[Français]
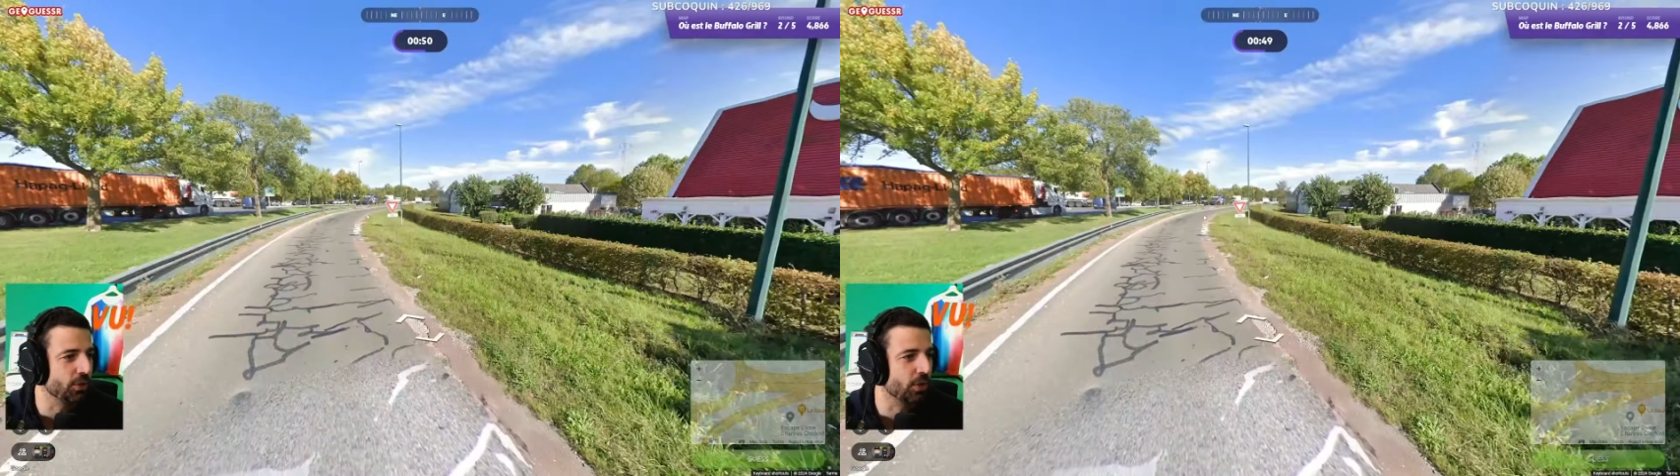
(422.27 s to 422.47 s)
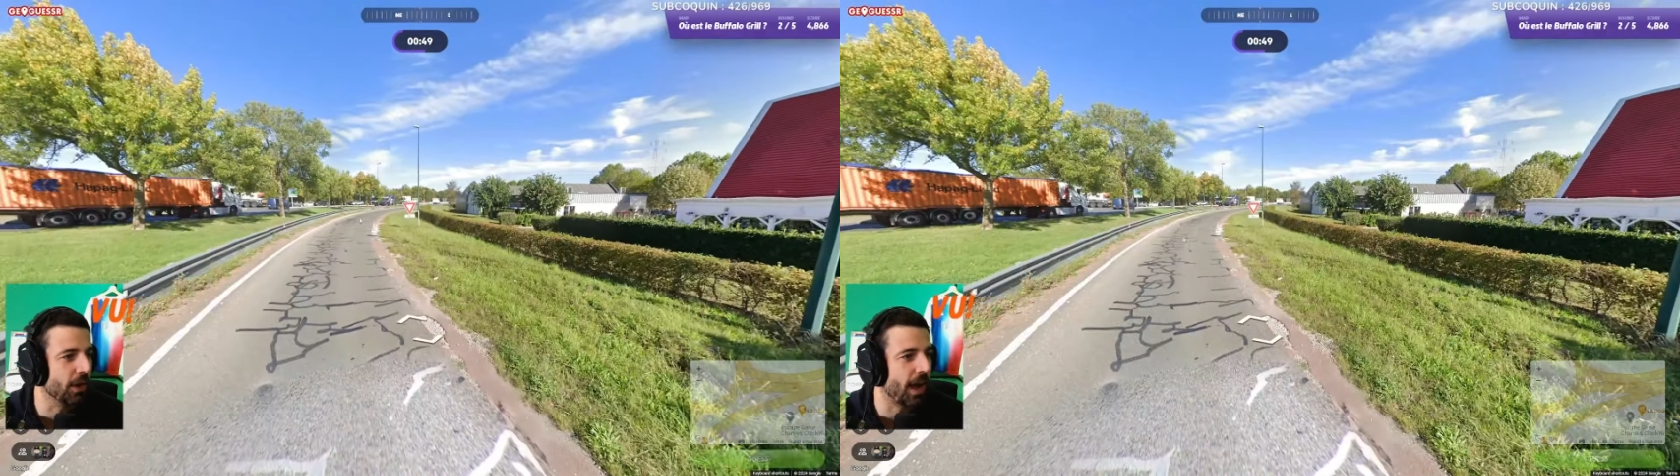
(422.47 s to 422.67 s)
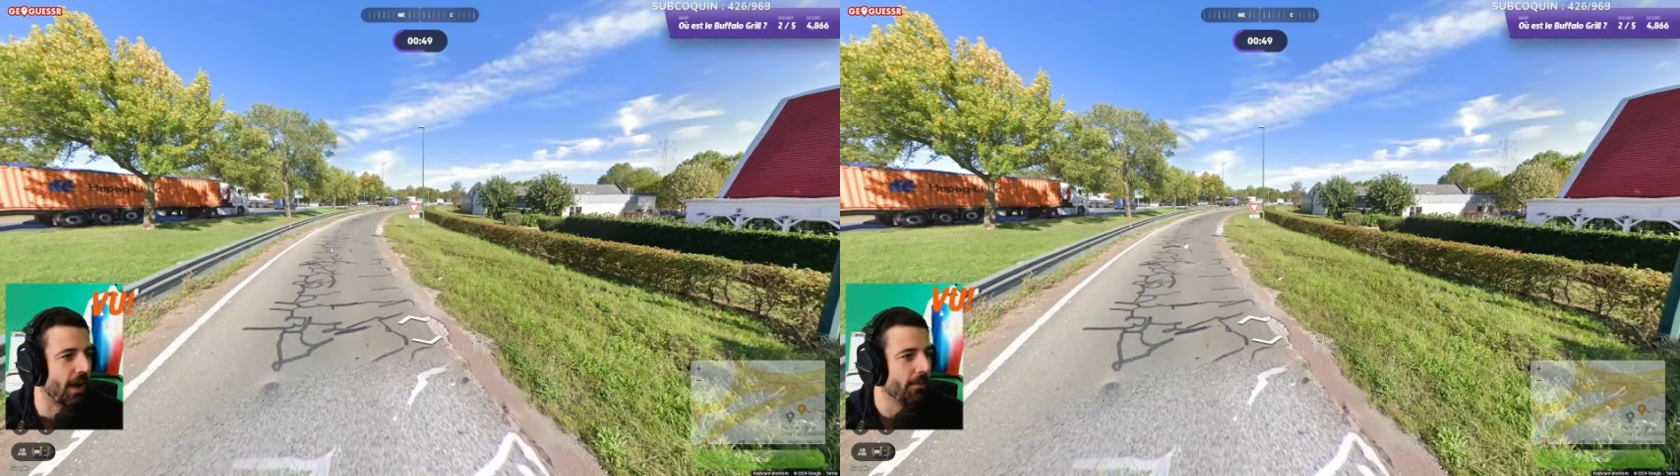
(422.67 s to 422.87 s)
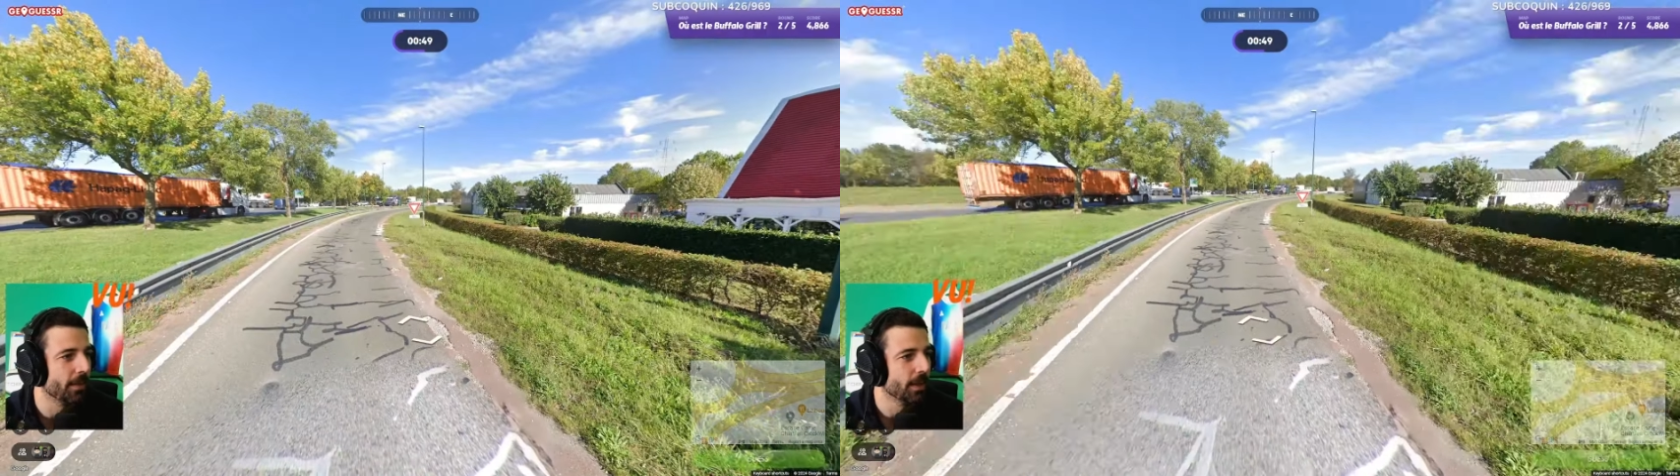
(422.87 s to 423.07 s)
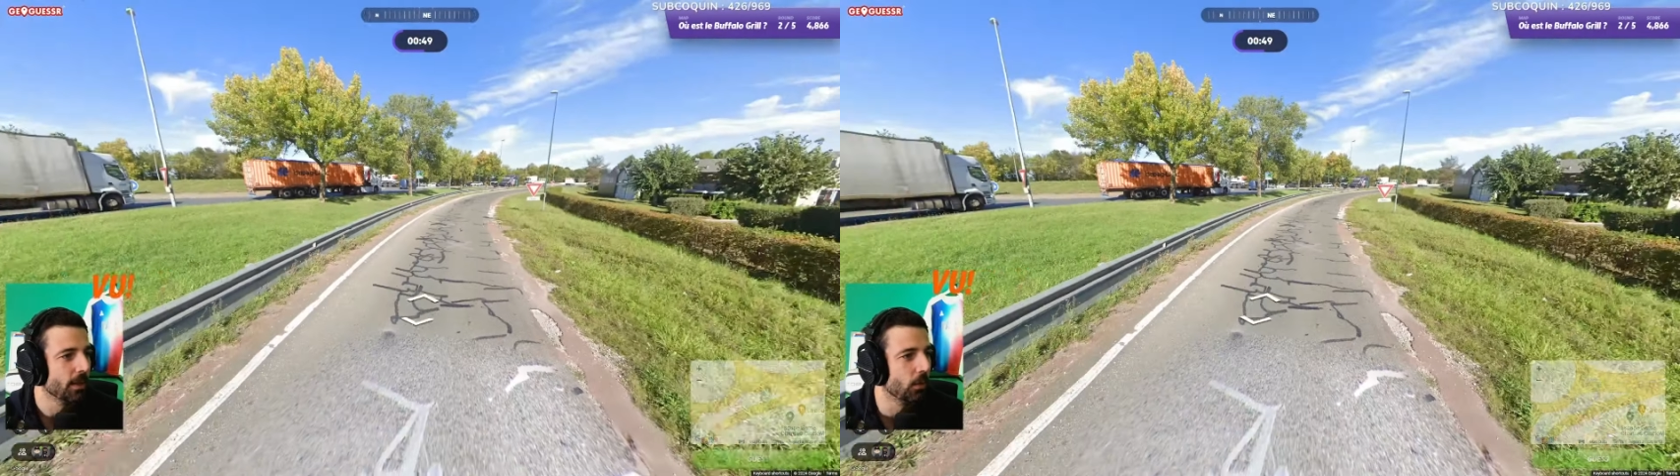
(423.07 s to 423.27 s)
là
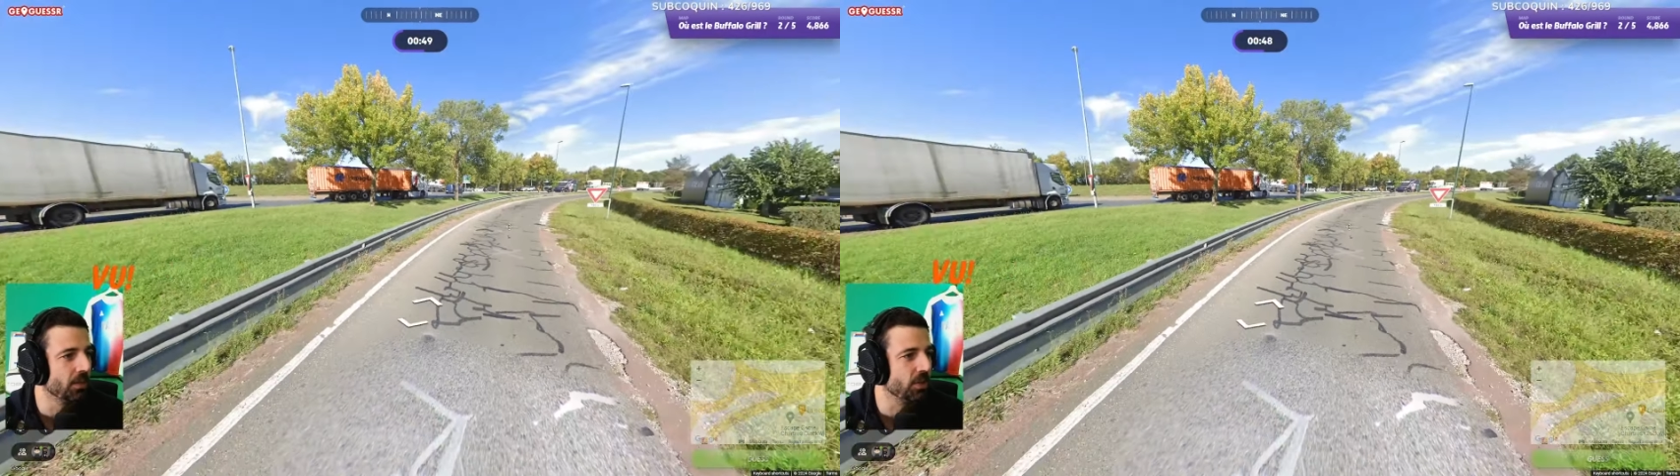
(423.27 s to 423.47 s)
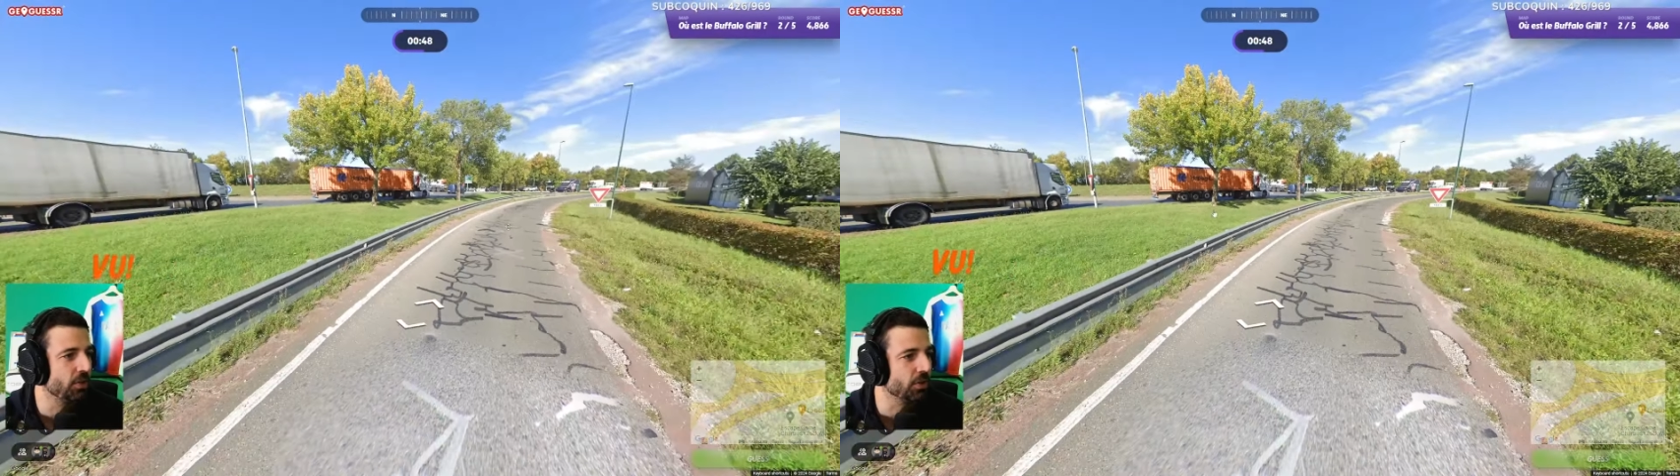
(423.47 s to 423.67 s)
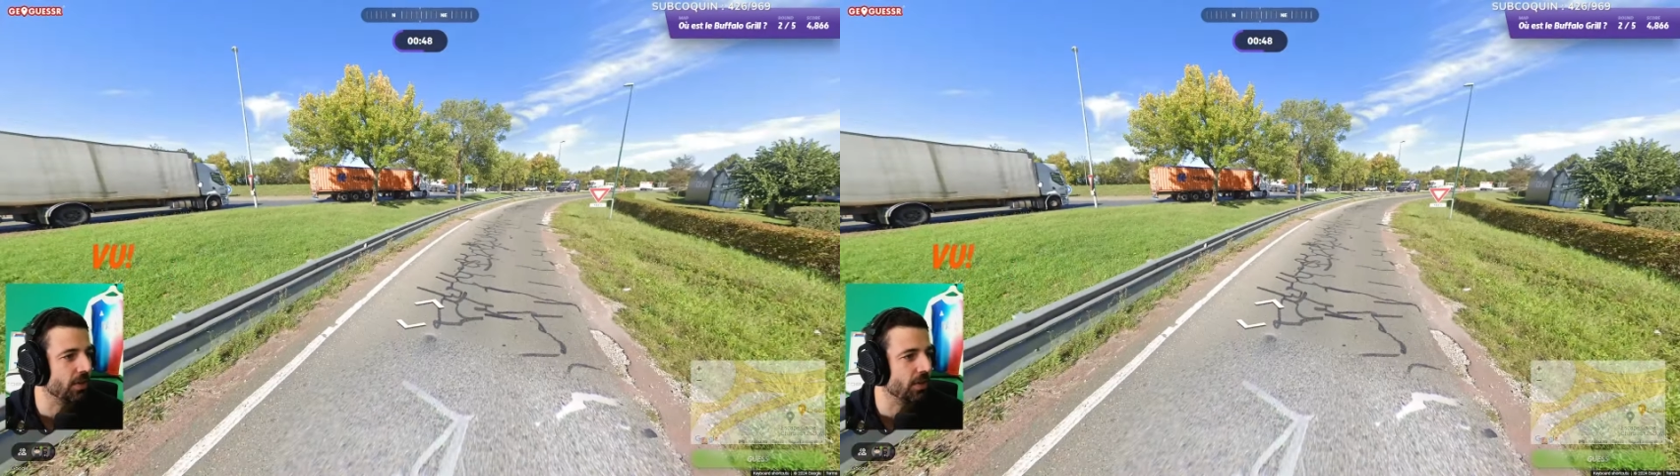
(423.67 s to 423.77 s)
On est juste...